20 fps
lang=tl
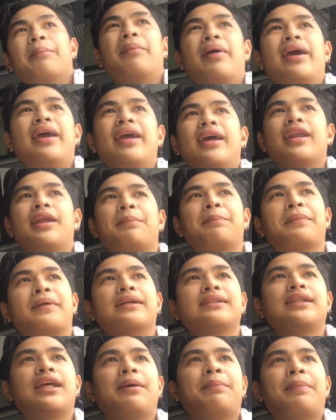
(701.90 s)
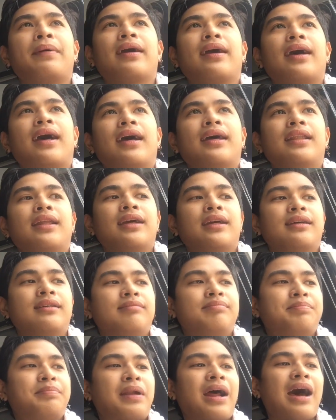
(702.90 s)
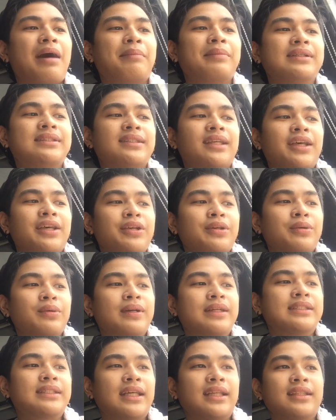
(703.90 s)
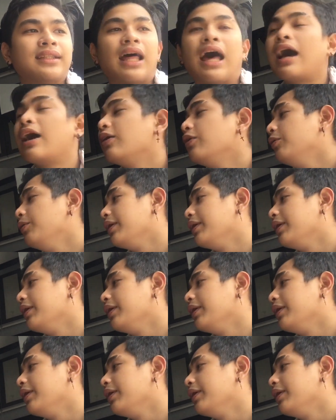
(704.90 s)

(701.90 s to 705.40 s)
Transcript: Mahirap kasi pagka nag-promise sa'yo yung isang tao